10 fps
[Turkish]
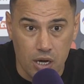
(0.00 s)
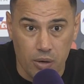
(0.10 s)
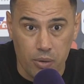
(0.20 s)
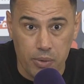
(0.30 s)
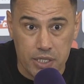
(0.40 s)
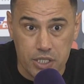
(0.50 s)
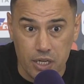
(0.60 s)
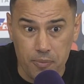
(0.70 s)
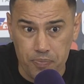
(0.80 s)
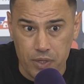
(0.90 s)
Ama
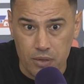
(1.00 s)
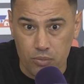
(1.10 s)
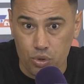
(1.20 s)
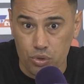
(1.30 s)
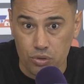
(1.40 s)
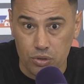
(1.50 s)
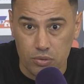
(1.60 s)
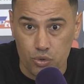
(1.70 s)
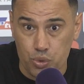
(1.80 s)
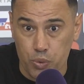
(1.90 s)
bence bugün
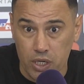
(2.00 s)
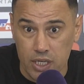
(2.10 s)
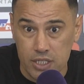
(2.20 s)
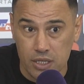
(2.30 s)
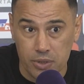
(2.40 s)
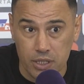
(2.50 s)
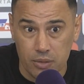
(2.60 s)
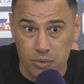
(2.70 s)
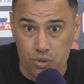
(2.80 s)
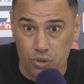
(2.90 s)
3 puan kazanamadık
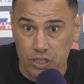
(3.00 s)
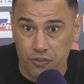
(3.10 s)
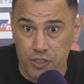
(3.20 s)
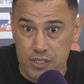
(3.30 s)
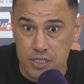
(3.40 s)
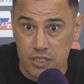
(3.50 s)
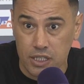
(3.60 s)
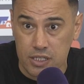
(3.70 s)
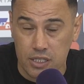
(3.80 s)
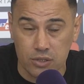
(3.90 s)
ama çok daha fazlasını
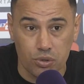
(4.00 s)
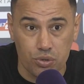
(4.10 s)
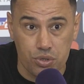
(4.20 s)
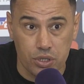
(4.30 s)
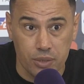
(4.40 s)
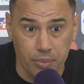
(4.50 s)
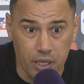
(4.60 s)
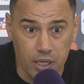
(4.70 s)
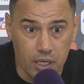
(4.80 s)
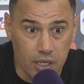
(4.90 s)
kazandı oyuncularım.
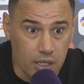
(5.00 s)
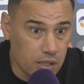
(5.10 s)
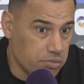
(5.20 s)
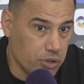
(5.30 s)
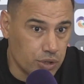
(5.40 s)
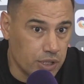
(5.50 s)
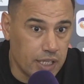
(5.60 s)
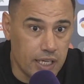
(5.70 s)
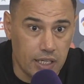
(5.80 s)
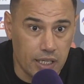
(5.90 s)

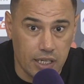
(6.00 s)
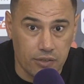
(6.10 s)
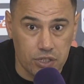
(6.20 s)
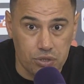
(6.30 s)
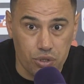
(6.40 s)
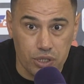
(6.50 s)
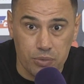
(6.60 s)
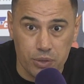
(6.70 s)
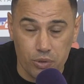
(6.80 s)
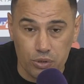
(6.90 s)
Onlara her hafta
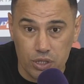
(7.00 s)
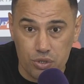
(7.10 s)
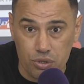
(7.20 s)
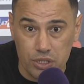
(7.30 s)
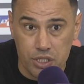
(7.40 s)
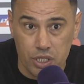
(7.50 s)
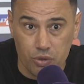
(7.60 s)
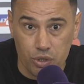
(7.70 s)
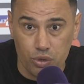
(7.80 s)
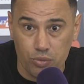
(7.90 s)
söylediğim gibi onlara çok
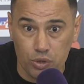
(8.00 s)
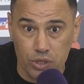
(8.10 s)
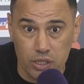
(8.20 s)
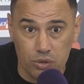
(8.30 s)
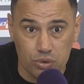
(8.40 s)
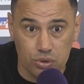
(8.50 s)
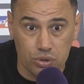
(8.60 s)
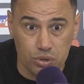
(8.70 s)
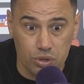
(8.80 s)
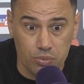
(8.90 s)
teşekkür ediyorum. Onlarla gurur
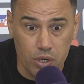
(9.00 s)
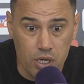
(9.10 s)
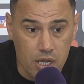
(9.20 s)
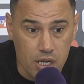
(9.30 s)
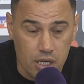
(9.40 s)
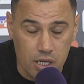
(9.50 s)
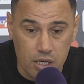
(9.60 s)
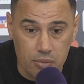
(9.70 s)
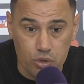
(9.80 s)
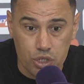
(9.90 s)
duyuyorum.
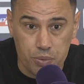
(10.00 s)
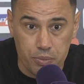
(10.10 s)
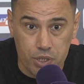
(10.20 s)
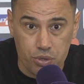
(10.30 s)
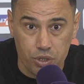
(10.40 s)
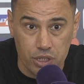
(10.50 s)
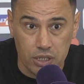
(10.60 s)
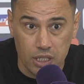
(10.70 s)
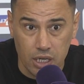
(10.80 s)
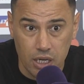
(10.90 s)
Ee, müthiş bir maç
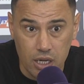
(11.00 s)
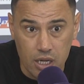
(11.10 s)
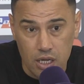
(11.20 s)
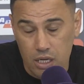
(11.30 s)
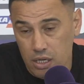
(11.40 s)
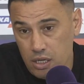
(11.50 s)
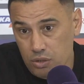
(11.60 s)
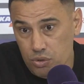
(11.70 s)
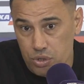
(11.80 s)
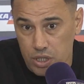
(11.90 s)
oynadılar. Ee,
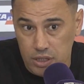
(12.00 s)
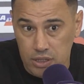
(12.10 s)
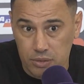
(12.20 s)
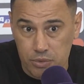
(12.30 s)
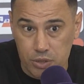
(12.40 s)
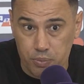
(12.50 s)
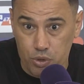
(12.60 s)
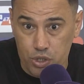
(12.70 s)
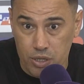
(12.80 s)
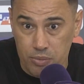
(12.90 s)
güçlü Adana
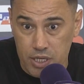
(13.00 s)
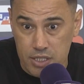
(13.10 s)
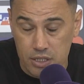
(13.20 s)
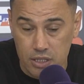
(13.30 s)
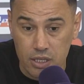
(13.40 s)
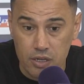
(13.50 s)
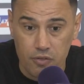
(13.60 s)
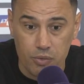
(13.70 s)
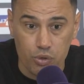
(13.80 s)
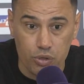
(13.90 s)
Demirspor camiasını
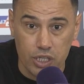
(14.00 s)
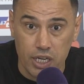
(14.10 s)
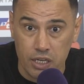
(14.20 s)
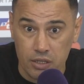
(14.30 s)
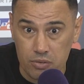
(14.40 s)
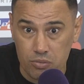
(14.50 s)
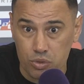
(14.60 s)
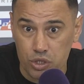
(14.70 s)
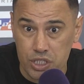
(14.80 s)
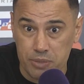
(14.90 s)
ve bugün gene
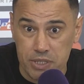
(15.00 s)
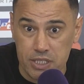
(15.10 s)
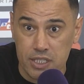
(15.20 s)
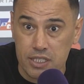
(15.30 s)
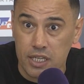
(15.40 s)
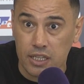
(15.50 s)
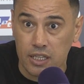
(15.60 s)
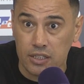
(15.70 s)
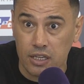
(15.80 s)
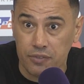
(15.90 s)
müthiş bizi
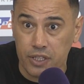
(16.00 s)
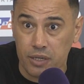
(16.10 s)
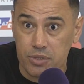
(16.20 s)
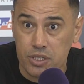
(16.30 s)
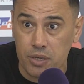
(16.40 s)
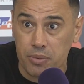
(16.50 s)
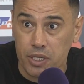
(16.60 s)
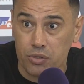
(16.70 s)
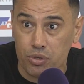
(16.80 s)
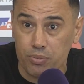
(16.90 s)
destekleyen taraftarımızı tebrik
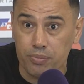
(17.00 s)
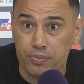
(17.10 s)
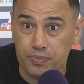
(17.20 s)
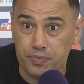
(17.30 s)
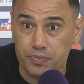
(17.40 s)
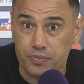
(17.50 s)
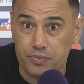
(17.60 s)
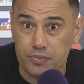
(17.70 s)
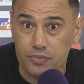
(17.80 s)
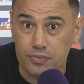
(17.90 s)
ediyorum.
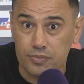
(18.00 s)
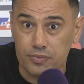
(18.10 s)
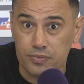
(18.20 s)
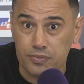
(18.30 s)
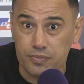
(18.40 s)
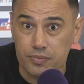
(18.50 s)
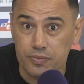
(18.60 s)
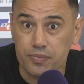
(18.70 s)
Sorularınız varsa alabiliriz.